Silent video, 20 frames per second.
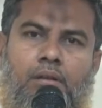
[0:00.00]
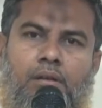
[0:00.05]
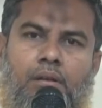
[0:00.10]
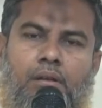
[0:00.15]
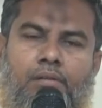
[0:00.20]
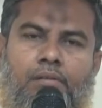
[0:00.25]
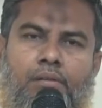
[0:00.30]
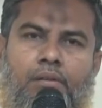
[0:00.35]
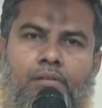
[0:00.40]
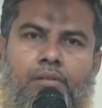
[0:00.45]

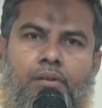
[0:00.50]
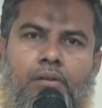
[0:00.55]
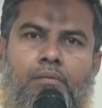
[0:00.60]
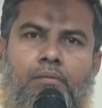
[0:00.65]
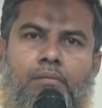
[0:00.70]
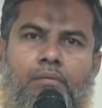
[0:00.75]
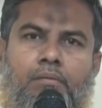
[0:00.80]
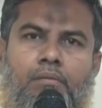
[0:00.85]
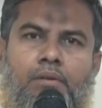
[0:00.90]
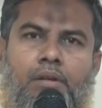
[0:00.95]

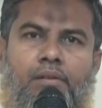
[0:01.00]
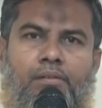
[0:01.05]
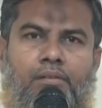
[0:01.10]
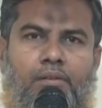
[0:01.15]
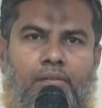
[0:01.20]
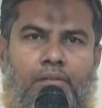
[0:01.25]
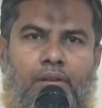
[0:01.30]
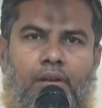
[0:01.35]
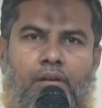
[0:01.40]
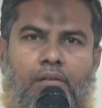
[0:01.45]
நஷ்டத்திலும்
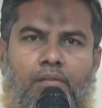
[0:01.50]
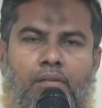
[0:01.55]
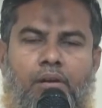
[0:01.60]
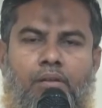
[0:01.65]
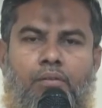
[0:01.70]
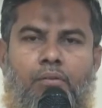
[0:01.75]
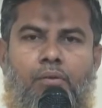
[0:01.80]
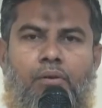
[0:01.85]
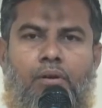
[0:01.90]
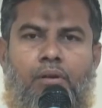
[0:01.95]
நஷ்டத்தில்
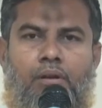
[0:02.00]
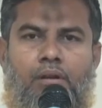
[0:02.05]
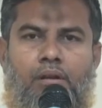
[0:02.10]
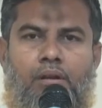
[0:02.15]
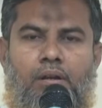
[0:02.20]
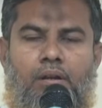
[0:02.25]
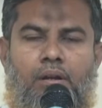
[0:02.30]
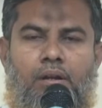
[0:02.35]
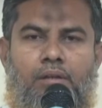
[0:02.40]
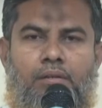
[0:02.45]
வாழ்ந்து
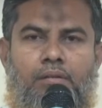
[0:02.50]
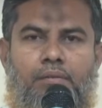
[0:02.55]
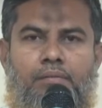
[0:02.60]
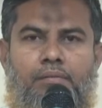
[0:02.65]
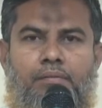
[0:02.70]
கொண்டிருக்கின்றான்